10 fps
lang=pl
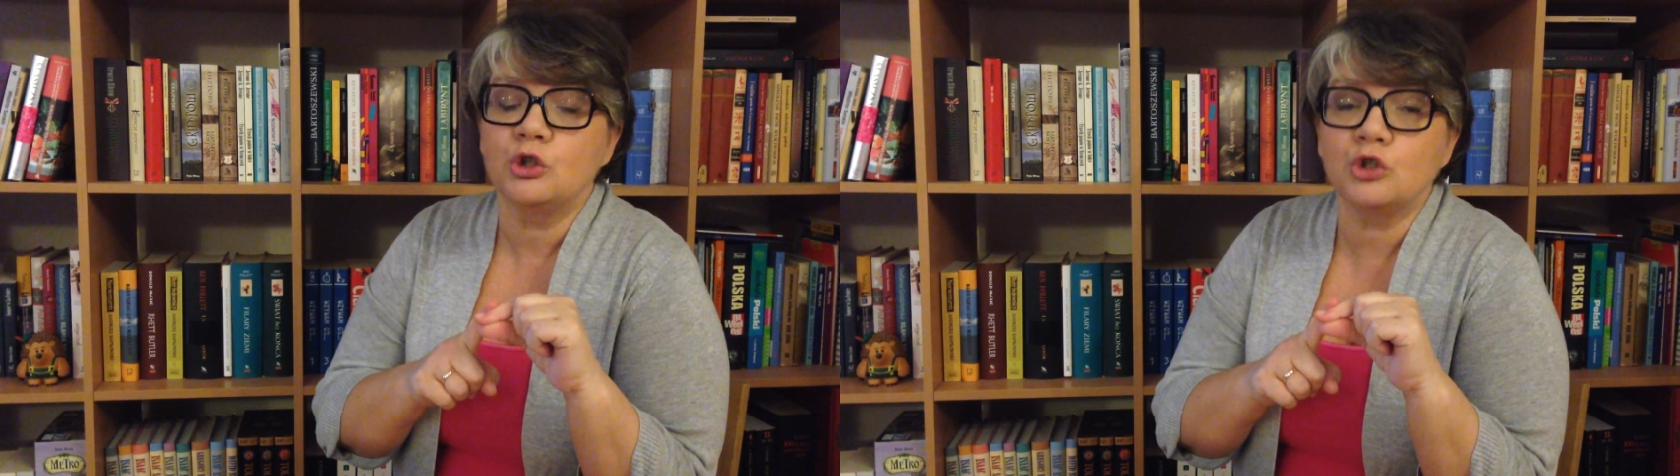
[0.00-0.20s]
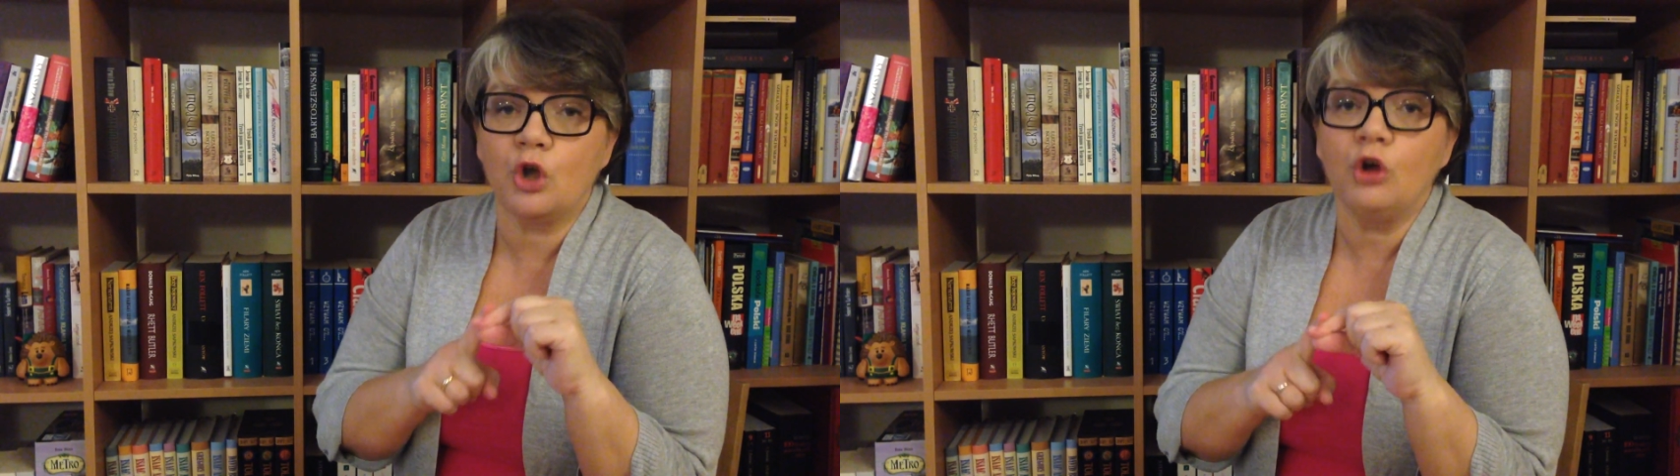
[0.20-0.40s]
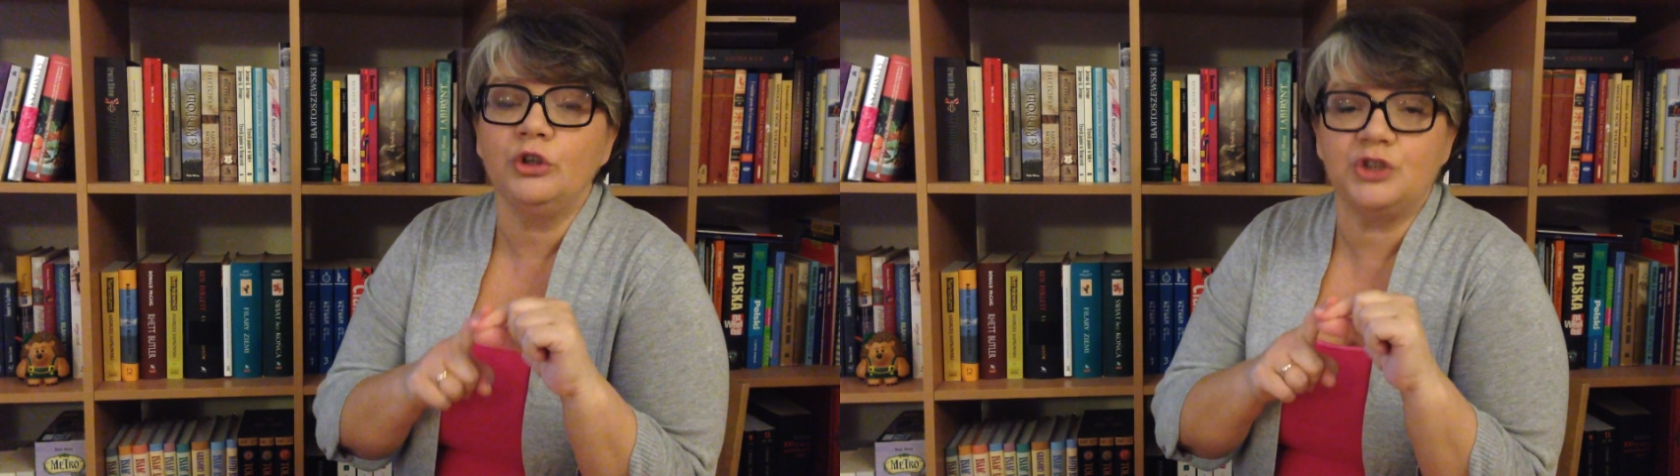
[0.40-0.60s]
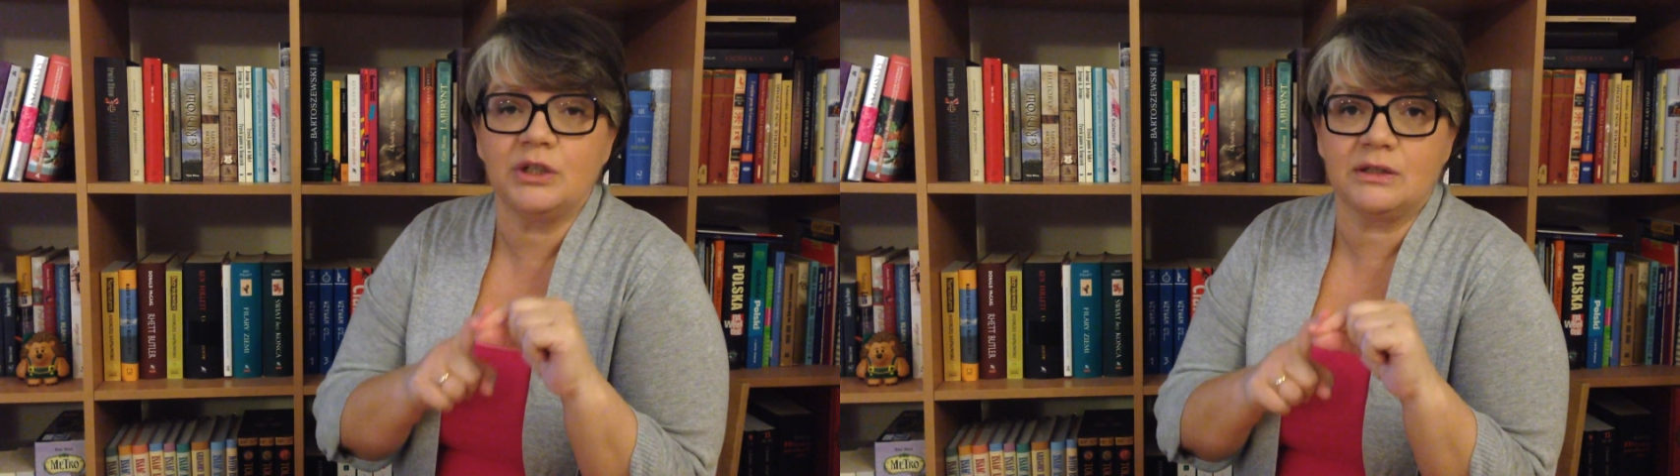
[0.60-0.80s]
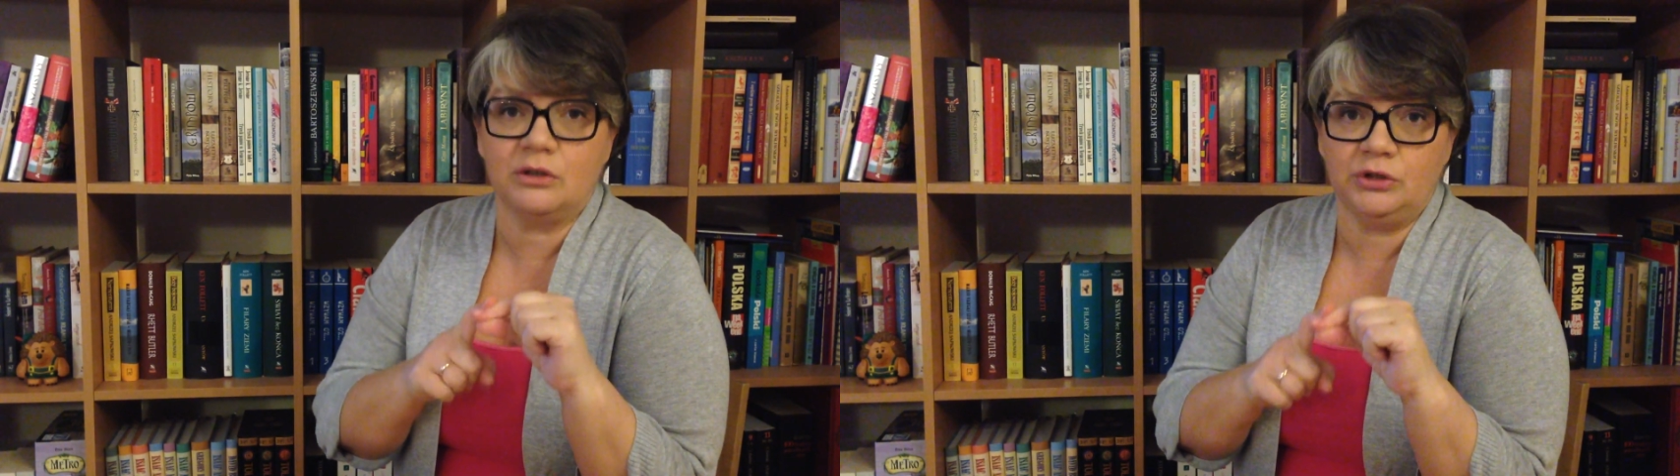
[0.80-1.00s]
co
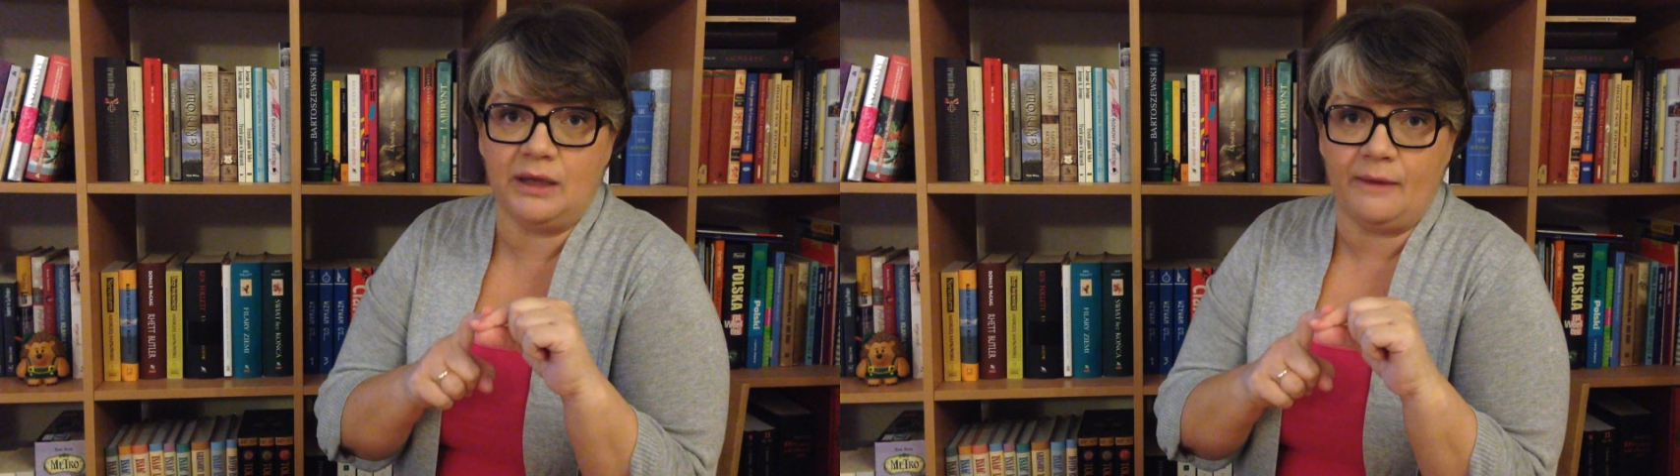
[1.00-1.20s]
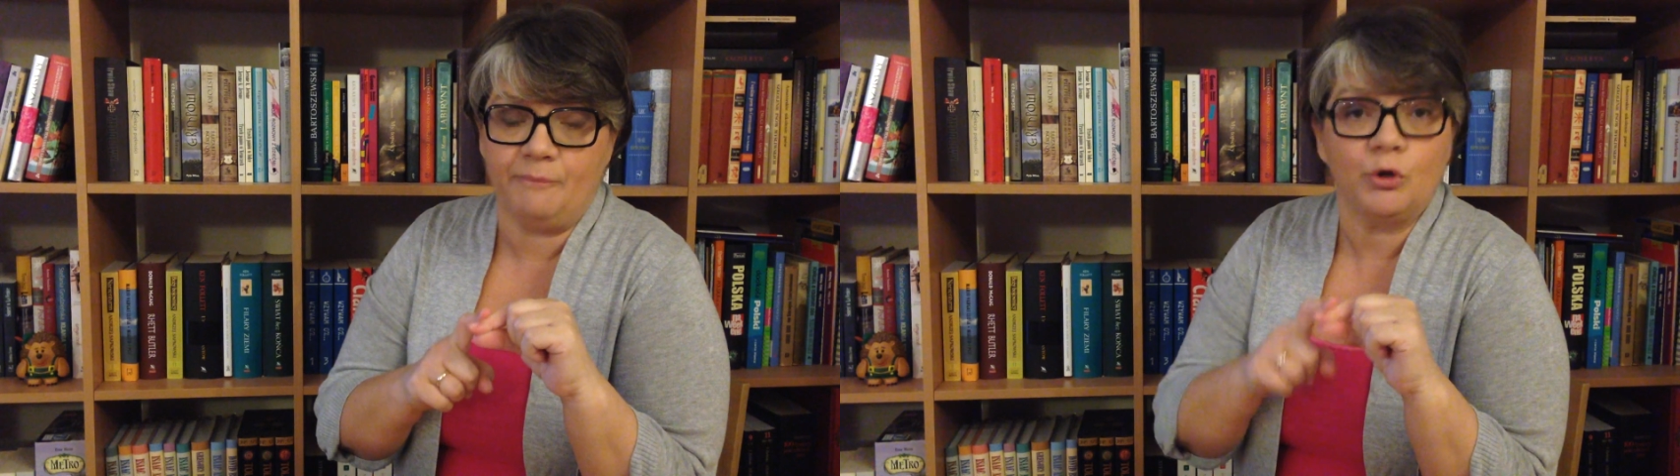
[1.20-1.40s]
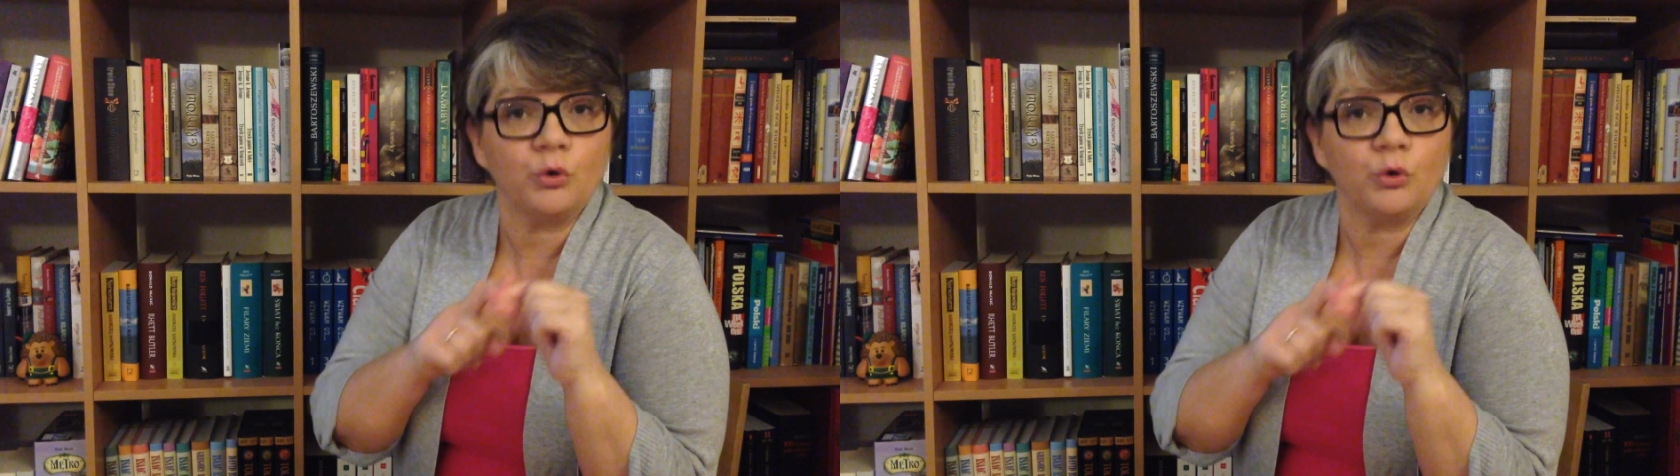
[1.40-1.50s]
dziecko je,